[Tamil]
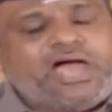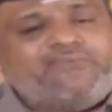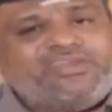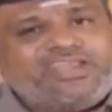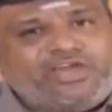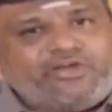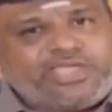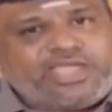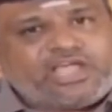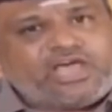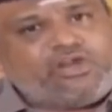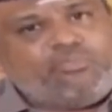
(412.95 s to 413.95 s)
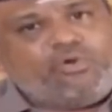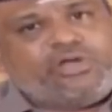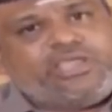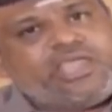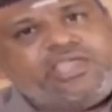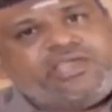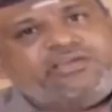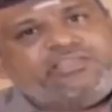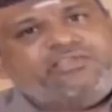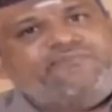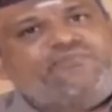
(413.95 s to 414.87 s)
அவர்களுடைய கருமுட்டையை எடுத்து